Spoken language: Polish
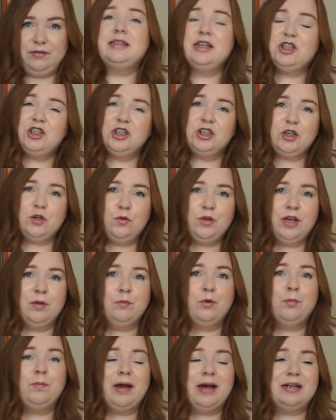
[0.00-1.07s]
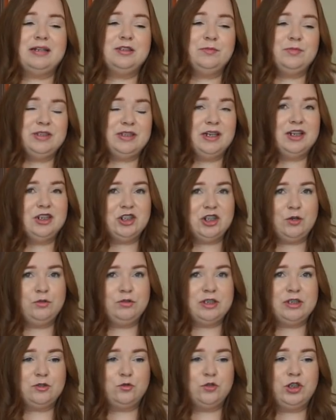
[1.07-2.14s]
Strasznie żałuję, bo bardzo mi zależało
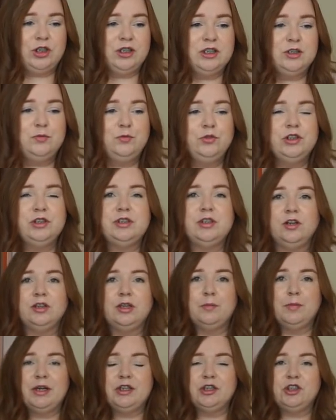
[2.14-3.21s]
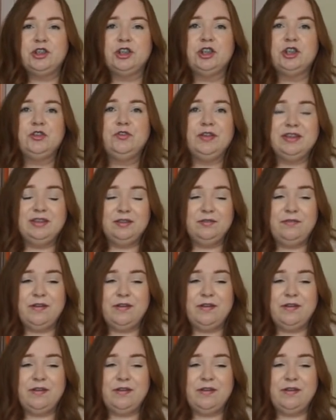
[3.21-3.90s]
na skórzanej spódnicy. Ona ma jeszcze świetny